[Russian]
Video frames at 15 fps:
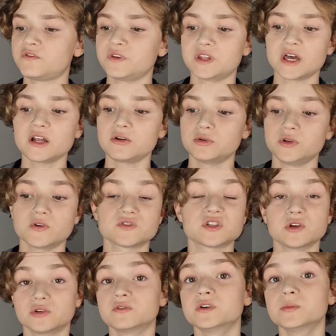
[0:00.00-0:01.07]
финале у него
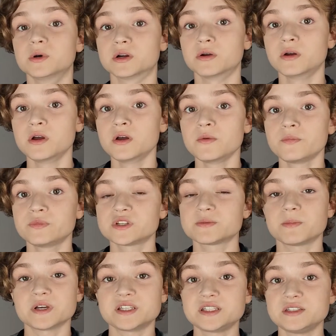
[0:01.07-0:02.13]
стоит выбор –
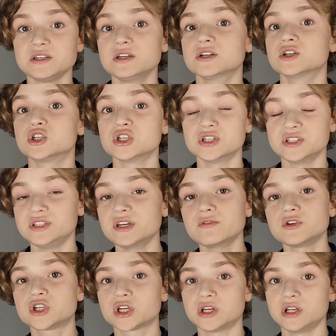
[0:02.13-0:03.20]
спасти жизнь
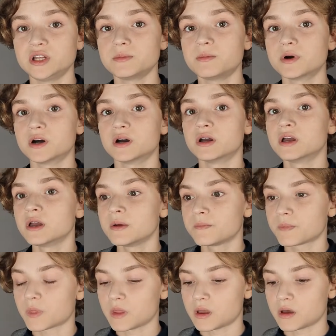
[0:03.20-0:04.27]
девочки, либо,
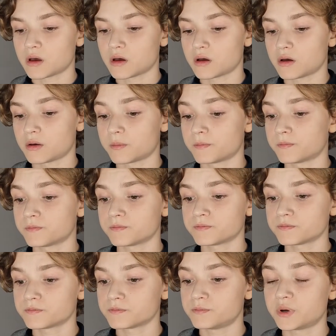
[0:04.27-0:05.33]
э,
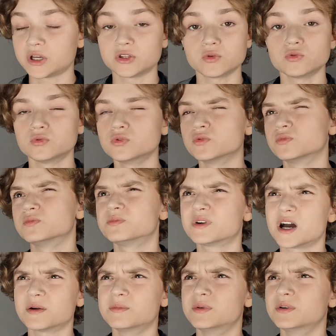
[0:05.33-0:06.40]
ну,
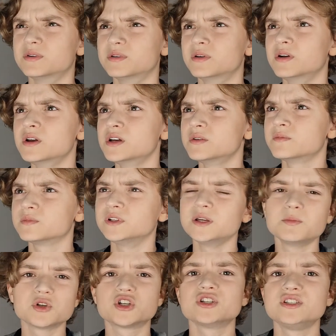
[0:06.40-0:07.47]
как бы,
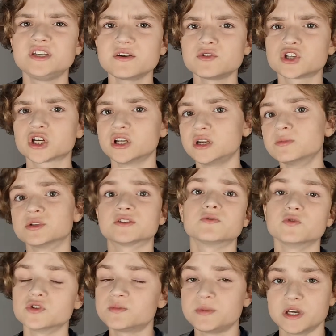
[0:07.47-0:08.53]
либо жизнь девочки, либо
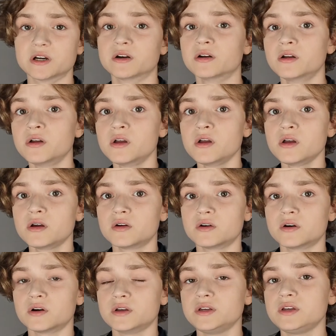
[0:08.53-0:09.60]
свой успех –
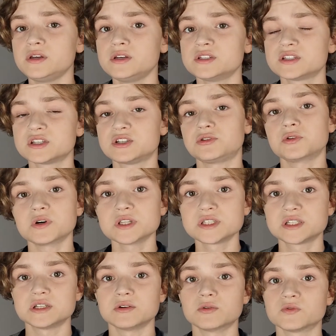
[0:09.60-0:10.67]
а, и из-за
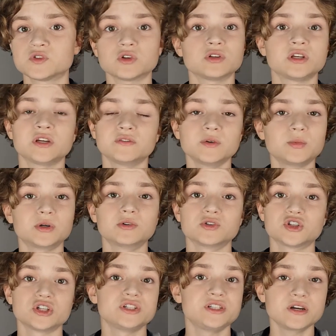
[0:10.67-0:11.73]
ситуации он все-таки выбрал
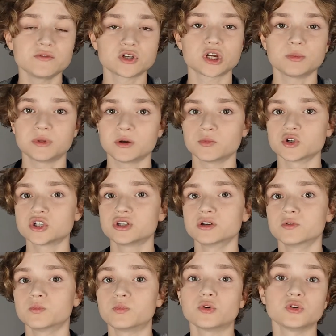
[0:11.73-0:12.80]
жизнь девочки, потому что
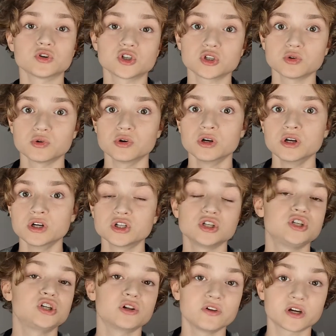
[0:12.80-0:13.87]
он понял, что
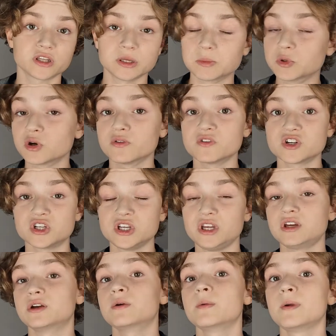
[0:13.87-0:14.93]
жизнь человека намного
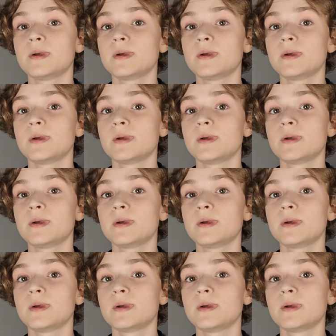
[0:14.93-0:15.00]
важнее.